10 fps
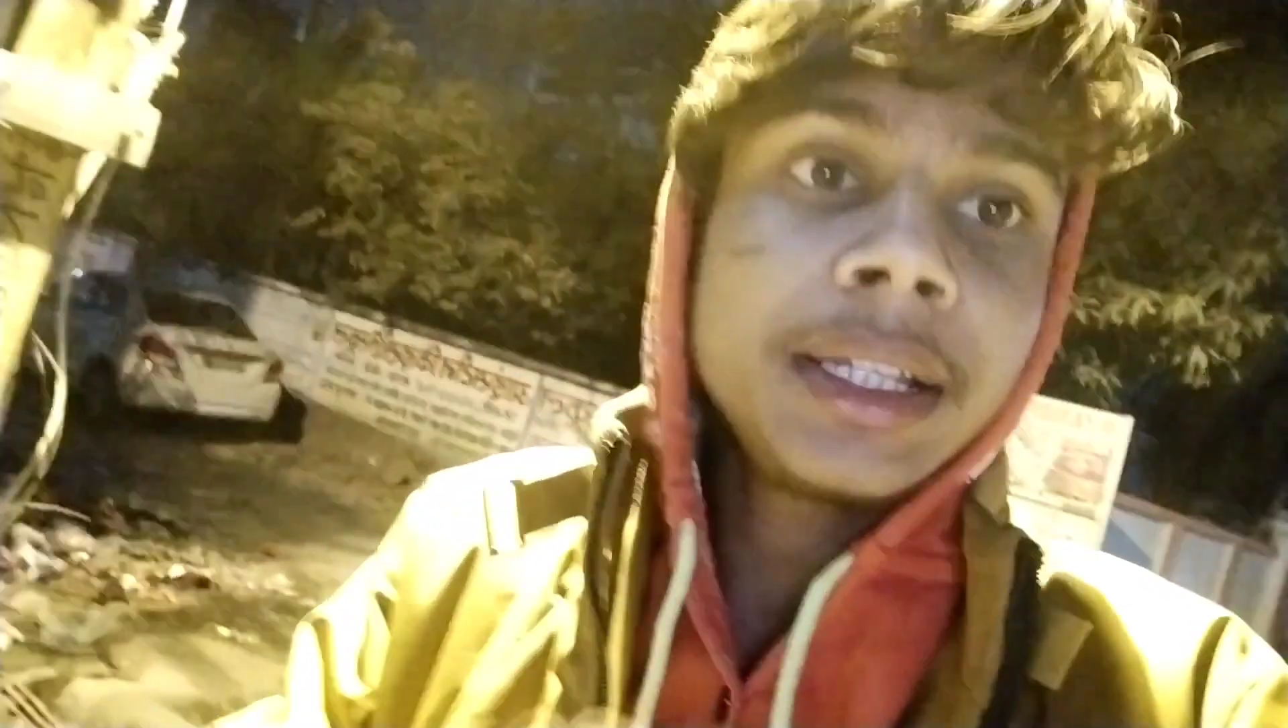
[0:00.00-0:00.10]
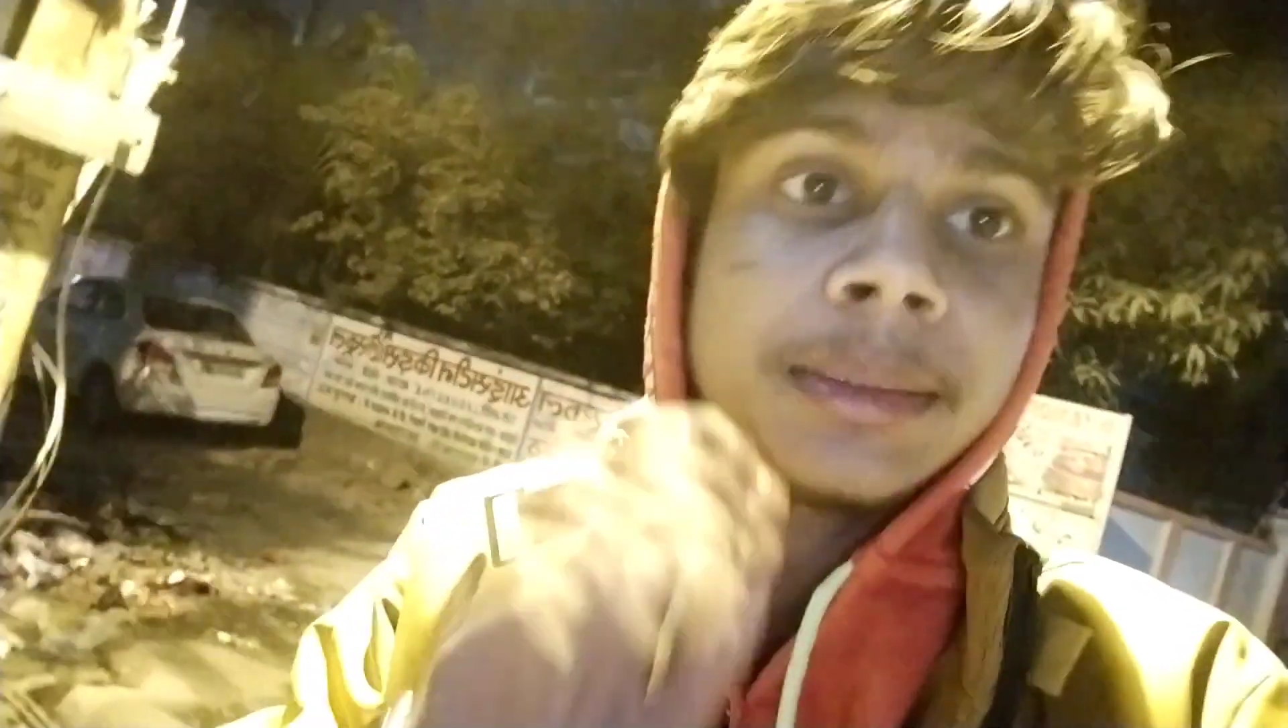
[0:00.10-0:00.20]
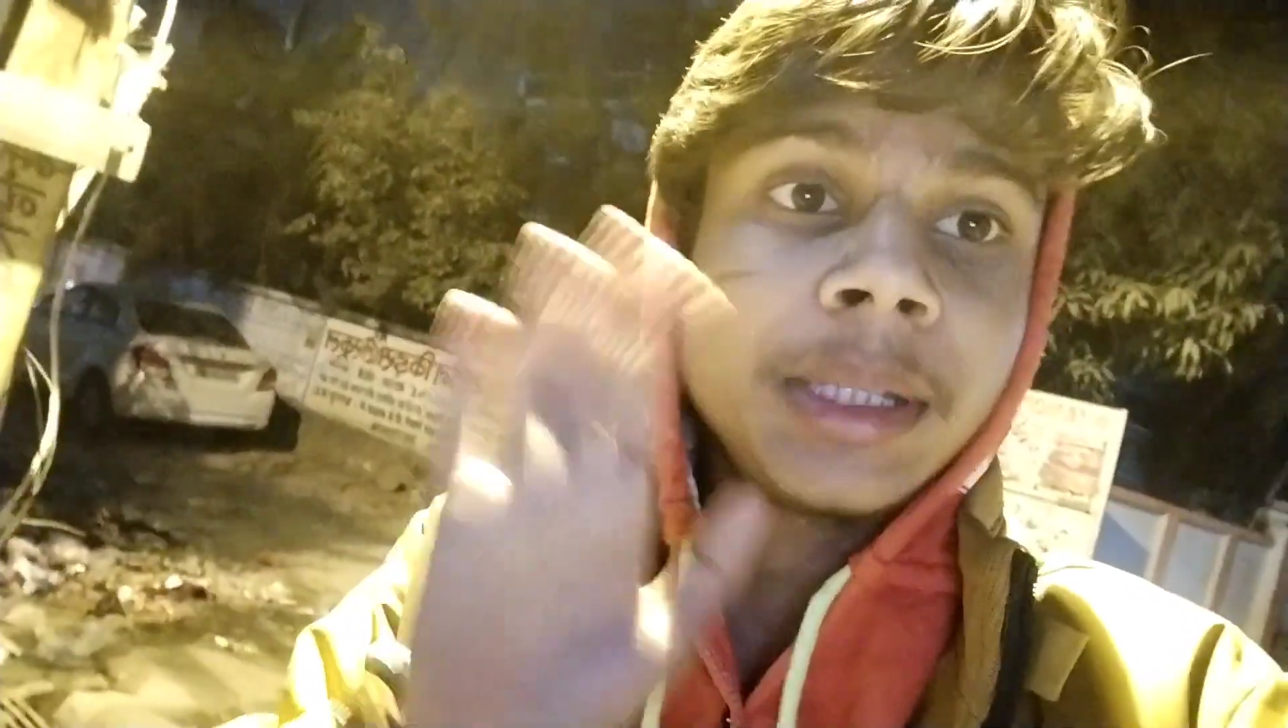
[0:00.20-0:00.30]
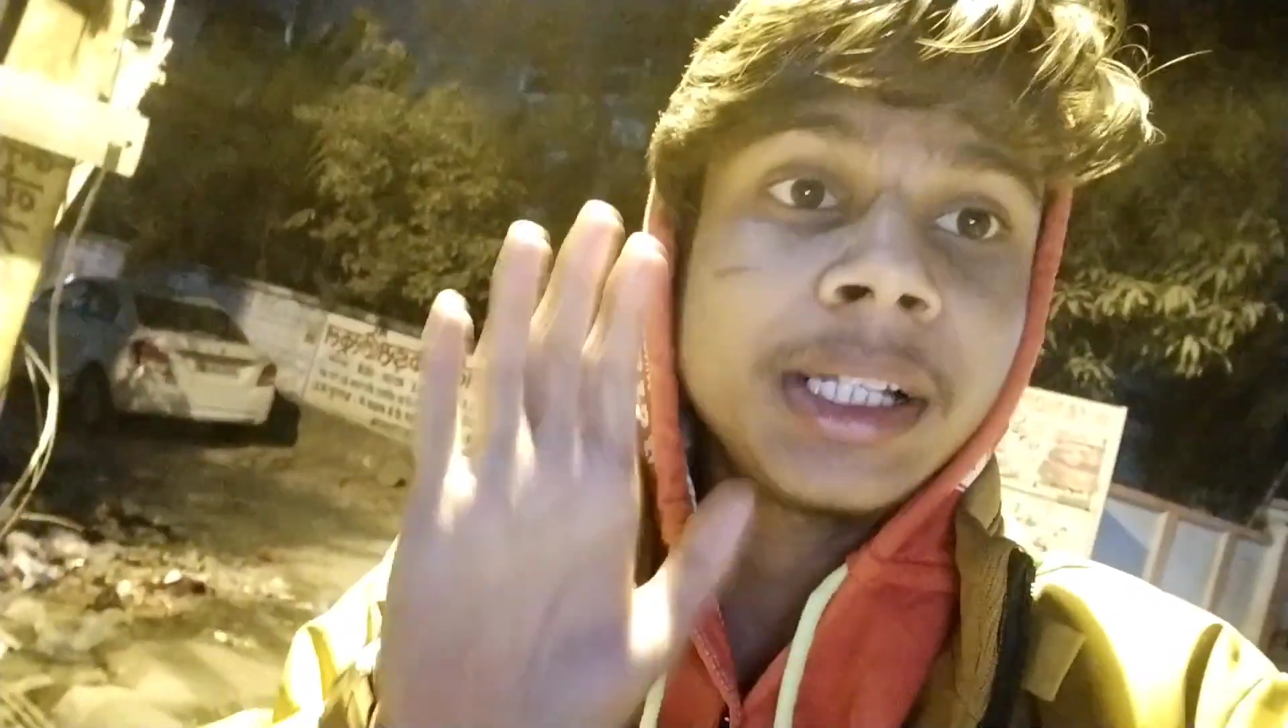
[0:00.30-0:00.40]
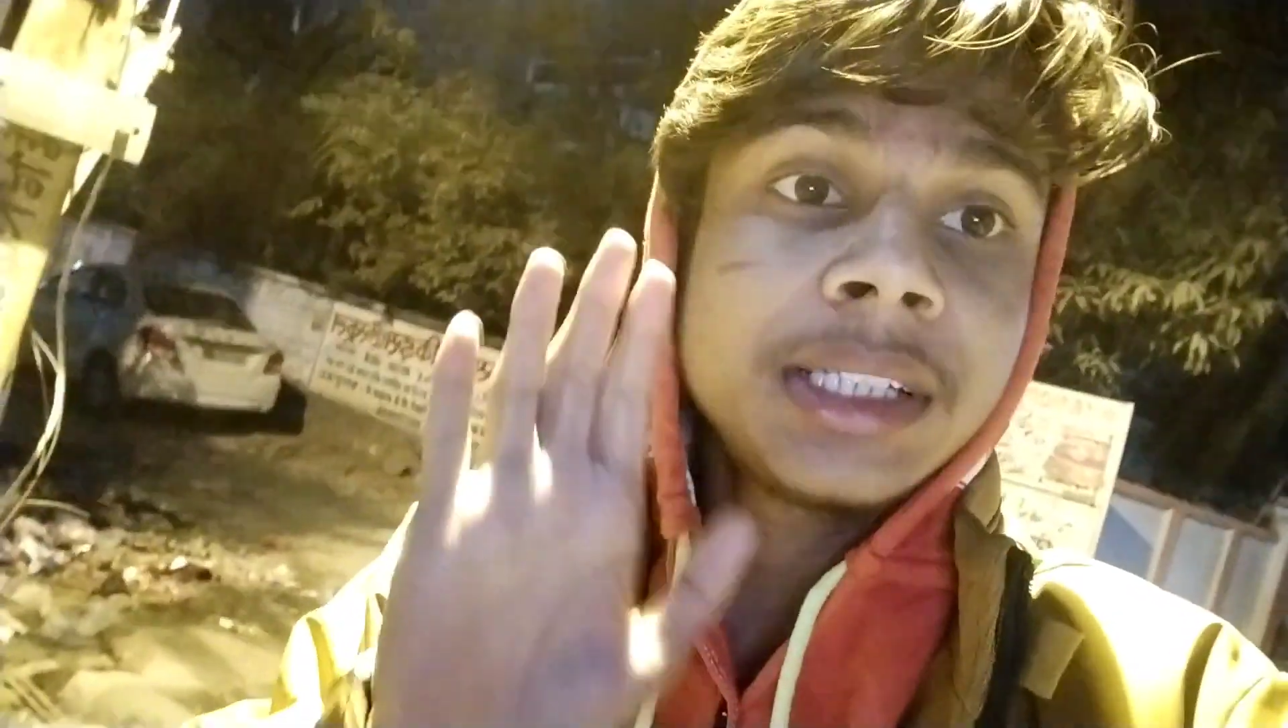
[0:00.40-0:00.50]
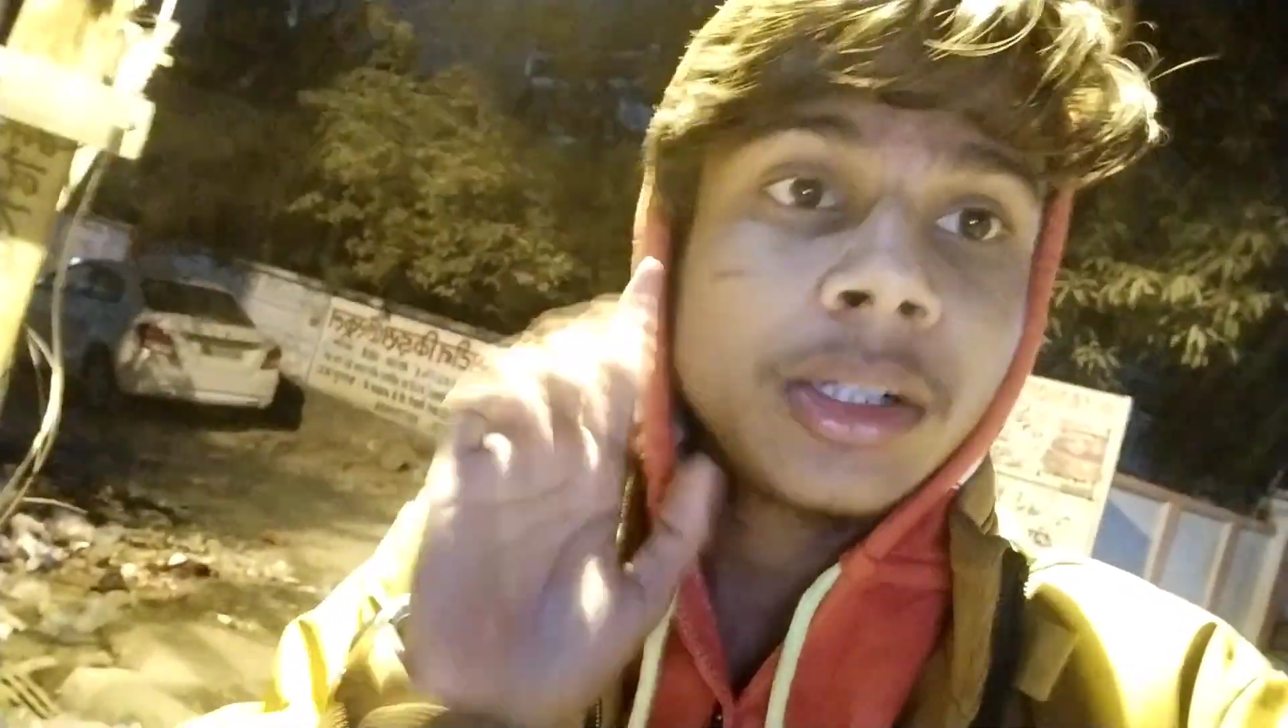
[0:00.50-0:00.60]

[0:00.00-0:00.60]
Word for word: बाय तब तक के